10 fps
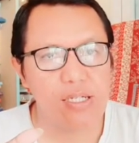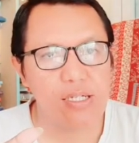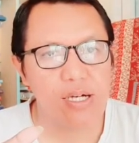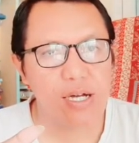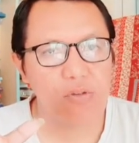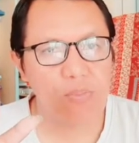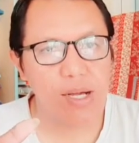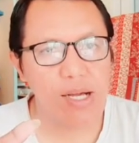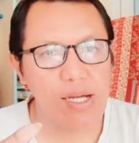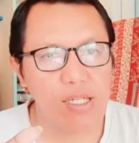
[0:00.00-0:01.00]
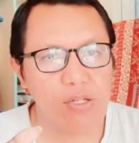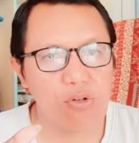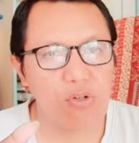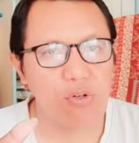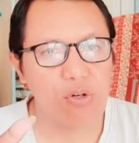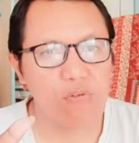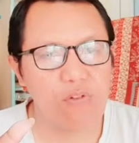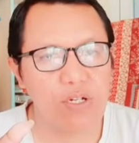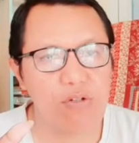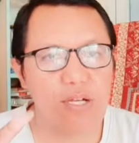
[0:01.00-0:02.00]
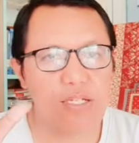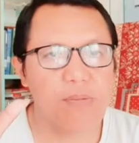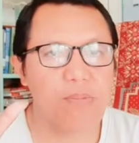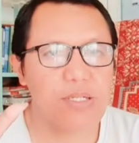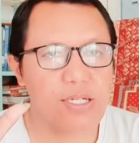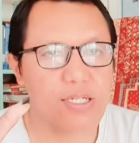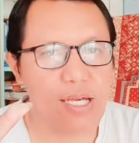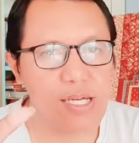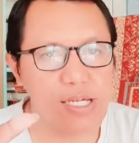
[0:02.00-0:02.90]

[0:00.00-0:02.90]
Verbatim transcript: Jangan lupa tonton videonya sampai selesai.